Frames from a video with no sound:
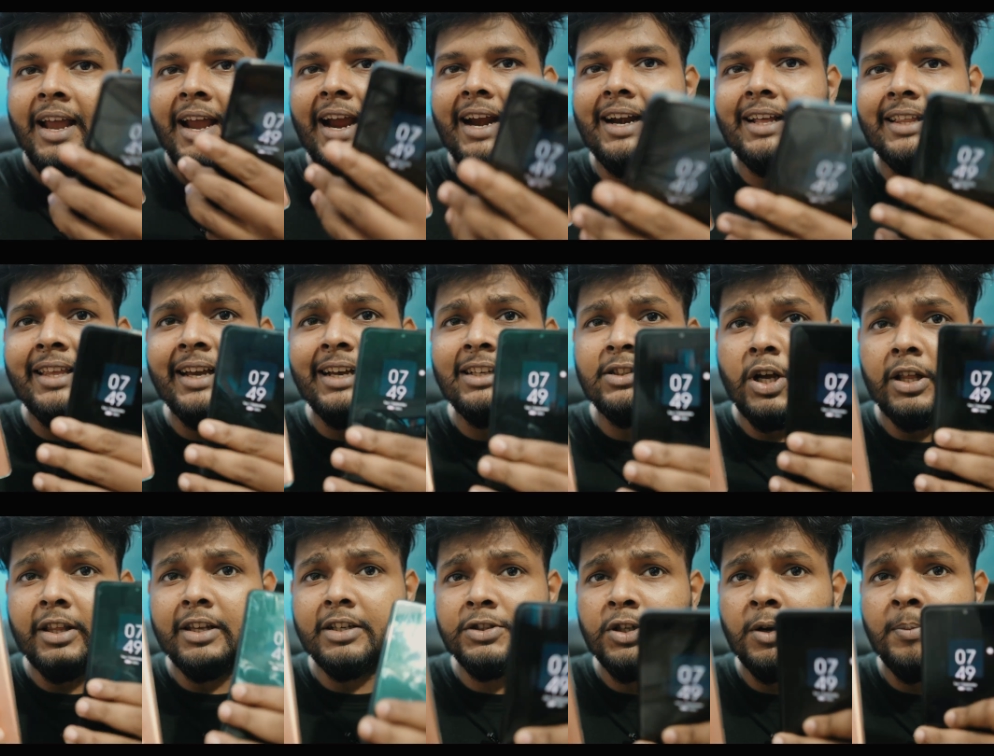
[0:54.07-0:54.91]
এটা থেকে
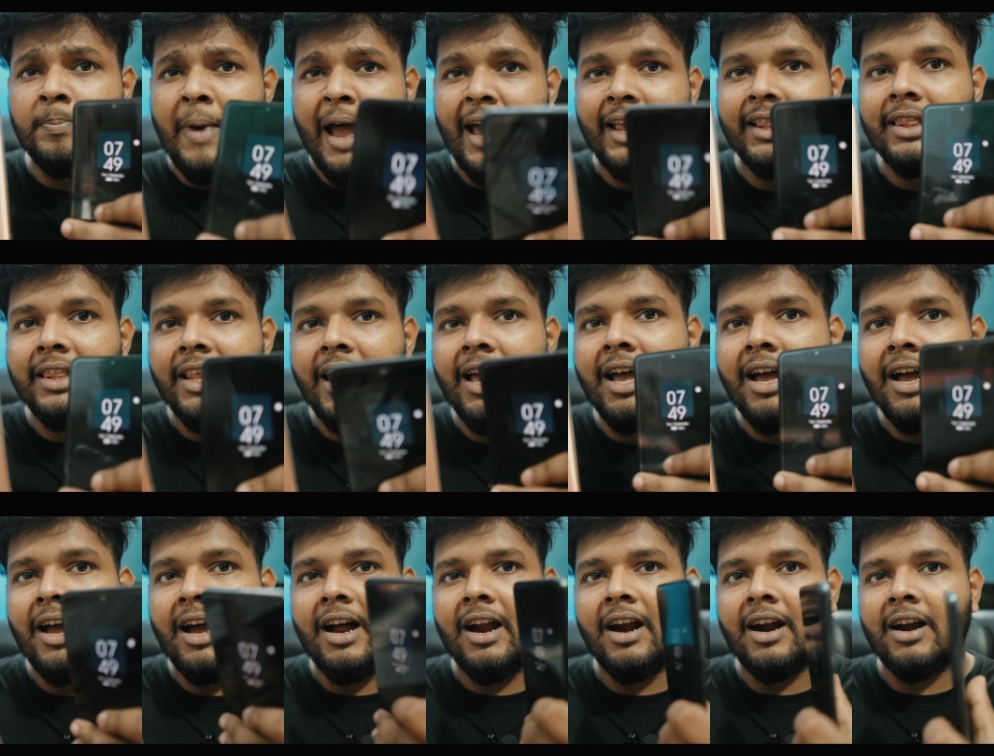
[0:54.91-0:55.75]
যথেষ্ট পাতলা
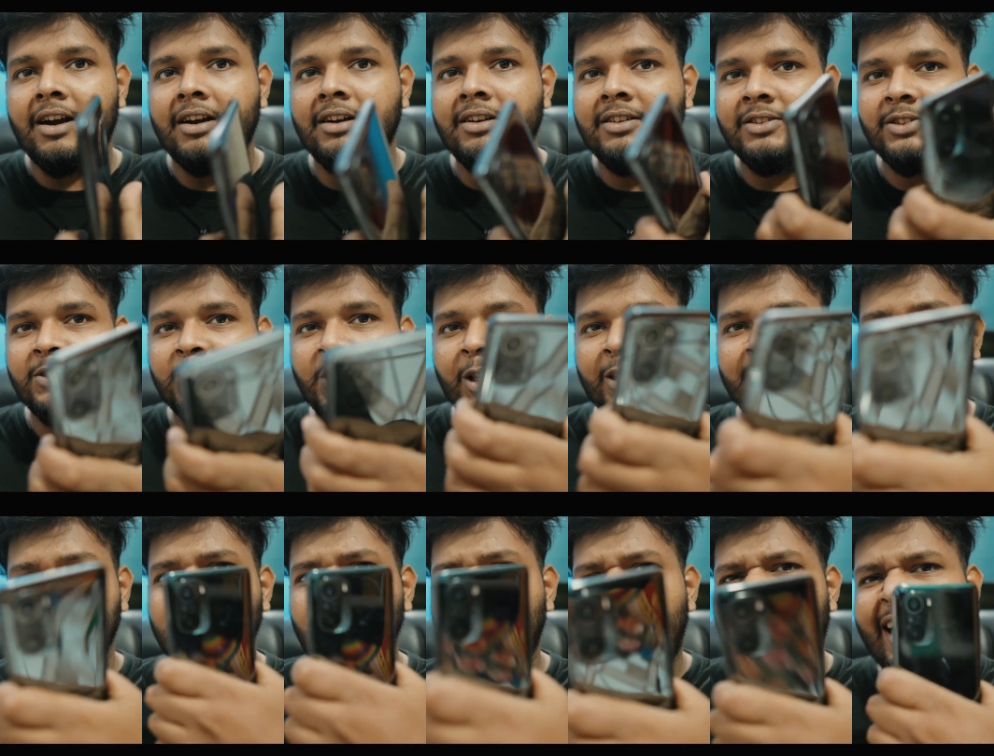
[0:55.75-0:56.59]
আর
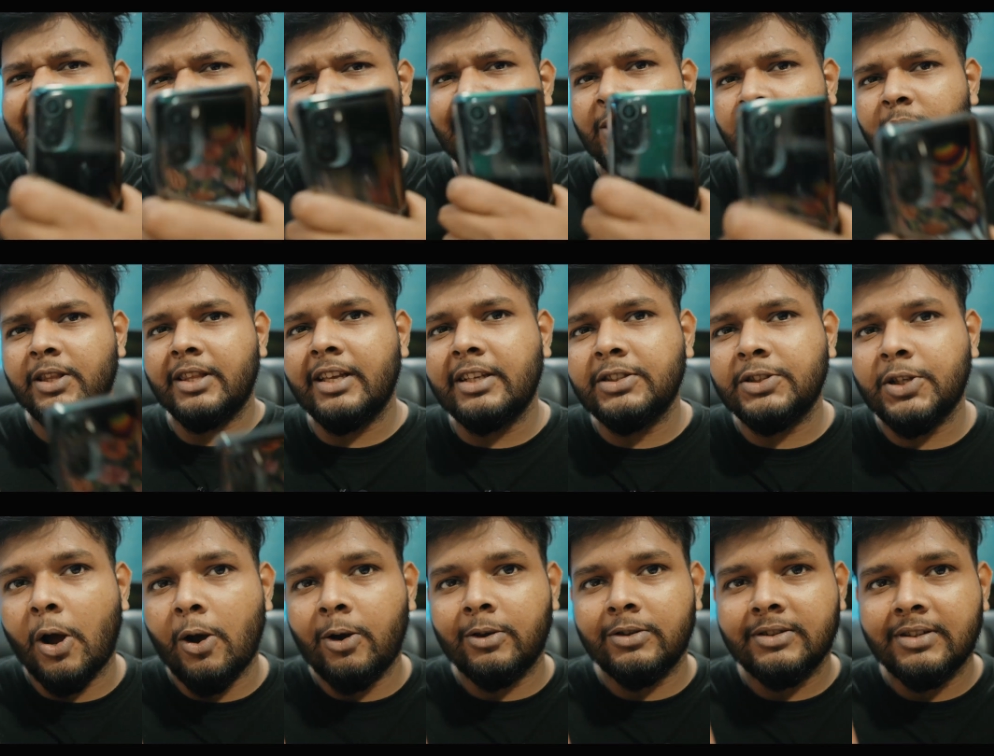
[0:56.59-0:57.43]
যথেষ্ট হাতে ধরতে
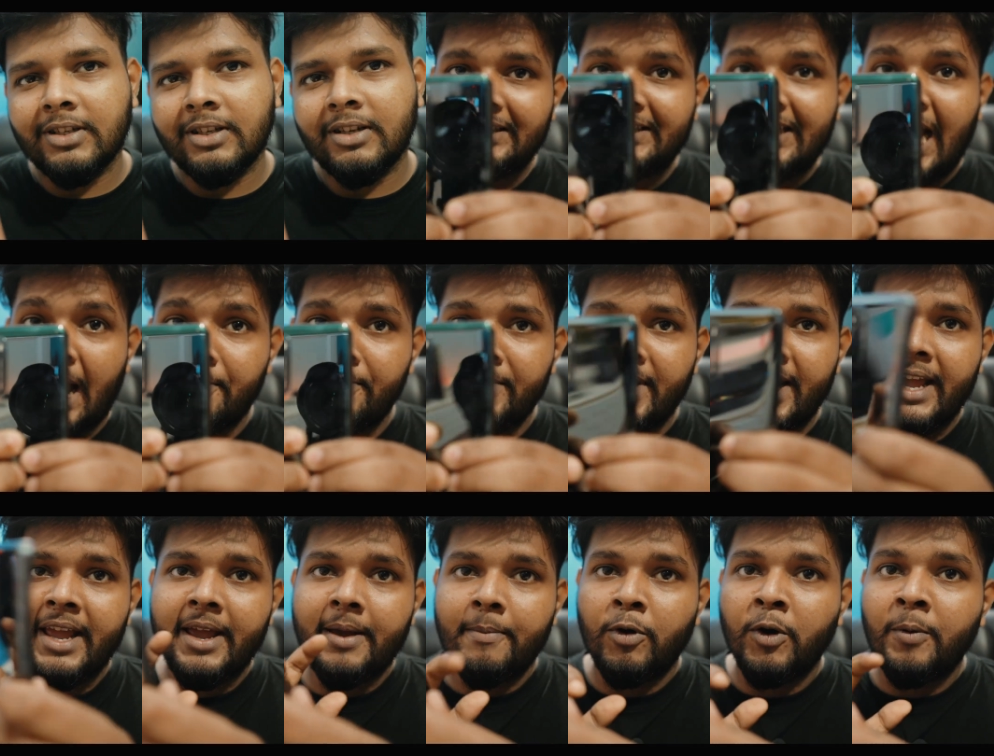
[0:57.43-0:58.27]
সহজ সামনে
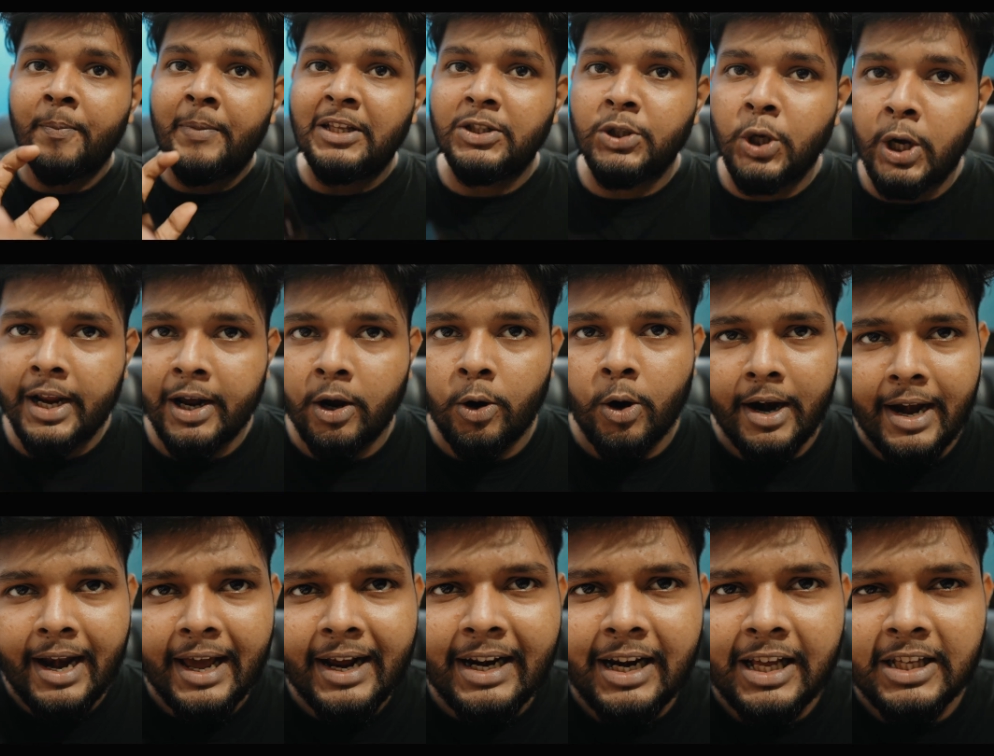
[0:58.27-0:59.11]
এবং পিছনে
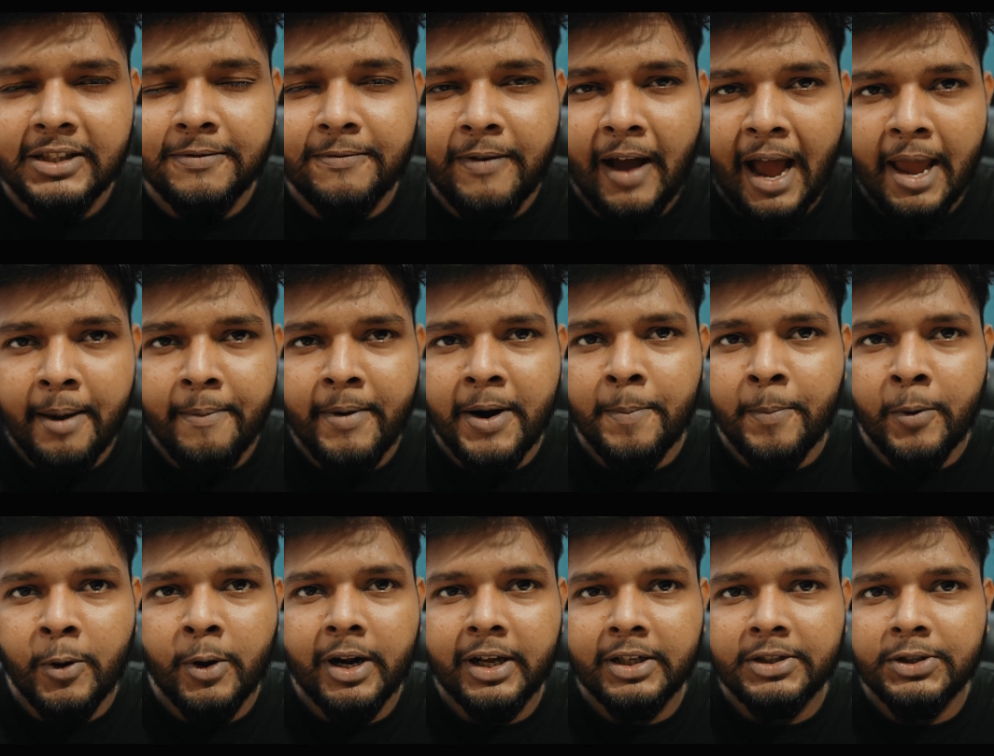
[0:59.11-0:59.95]
গরিলা গ্লাস ফাইভের
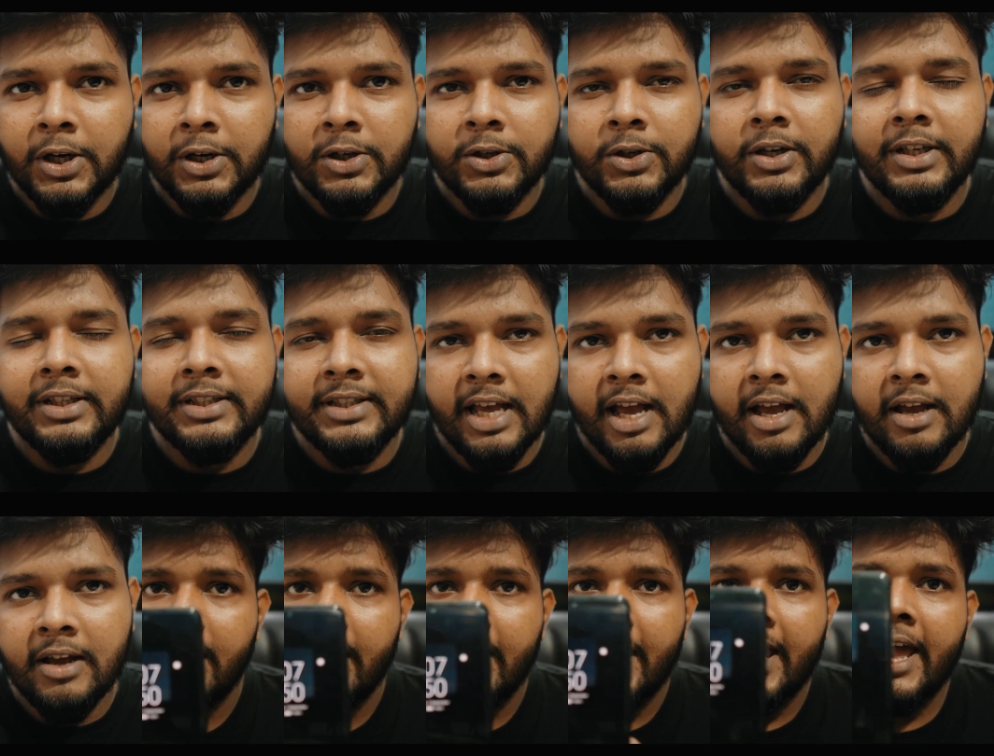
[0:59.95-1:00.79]
প্রোটেকশন রয়েছে
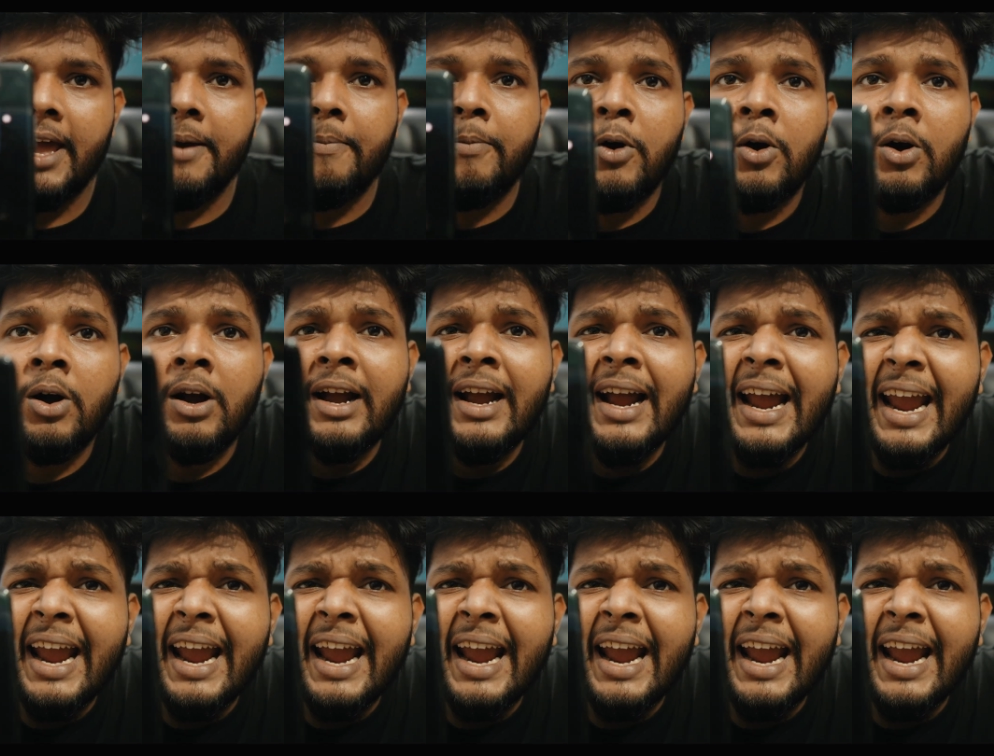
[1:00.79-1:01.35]
এবং